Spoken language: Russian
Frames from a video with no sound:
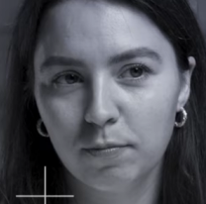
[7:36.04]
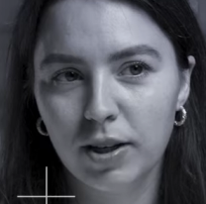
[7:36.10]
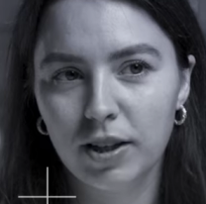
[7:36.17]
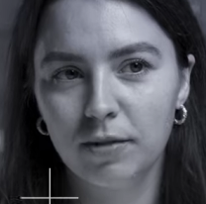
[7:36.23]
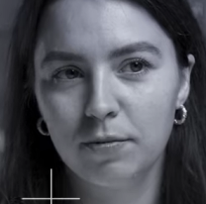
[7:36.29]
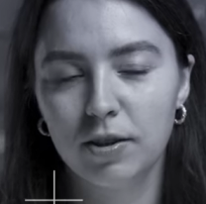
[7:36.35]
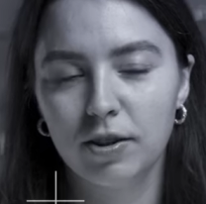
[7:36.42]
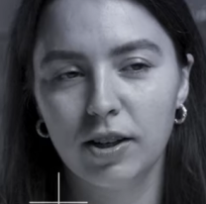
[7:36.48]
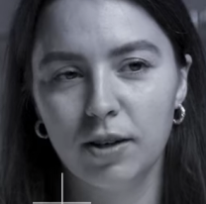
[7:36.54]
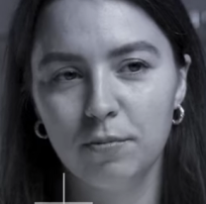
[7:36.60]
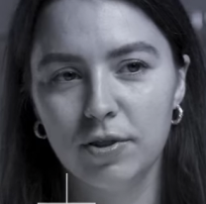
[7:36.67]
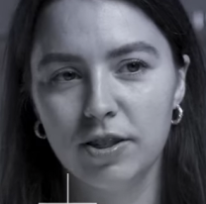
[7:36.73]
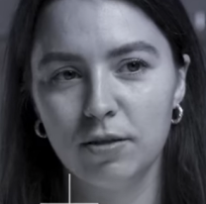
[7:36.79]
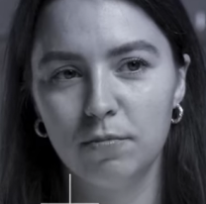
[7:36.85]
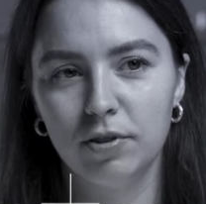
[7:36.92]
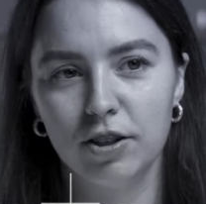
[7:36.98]
Блин, у меня такая
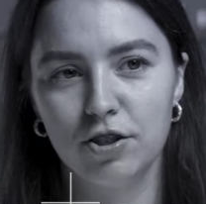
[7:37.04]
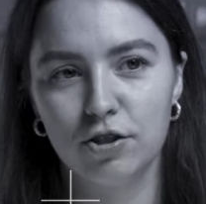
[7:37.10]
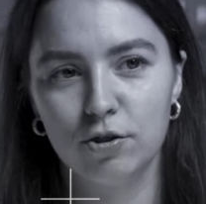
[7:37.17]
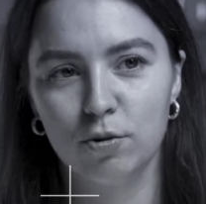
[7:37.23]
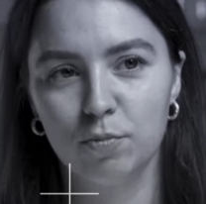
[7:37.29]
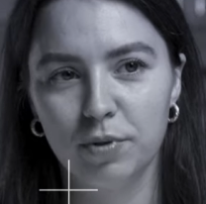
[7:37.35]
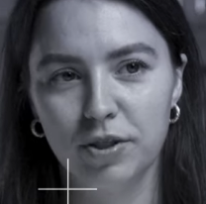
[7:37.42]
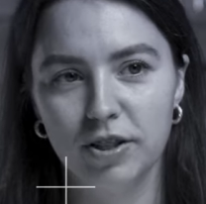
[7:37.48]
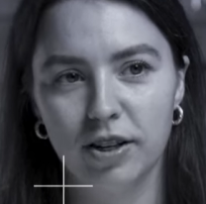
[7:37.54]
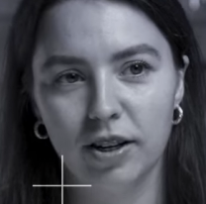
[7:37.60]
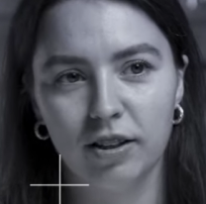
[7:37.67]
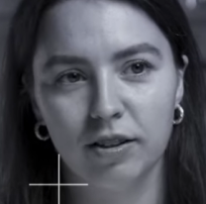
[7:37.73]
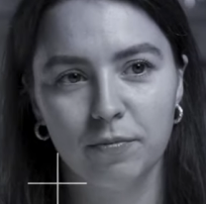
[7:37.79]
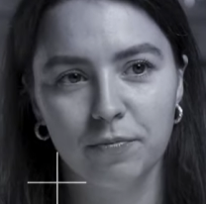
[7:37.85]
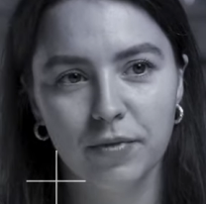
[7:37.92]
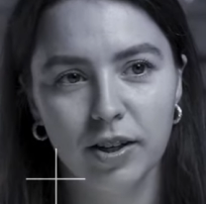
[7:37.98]
мысль была, сейчас ее
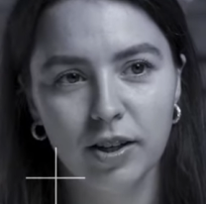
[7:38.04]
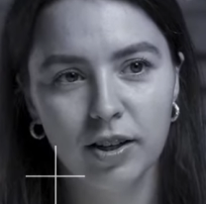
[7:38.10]
потеряла.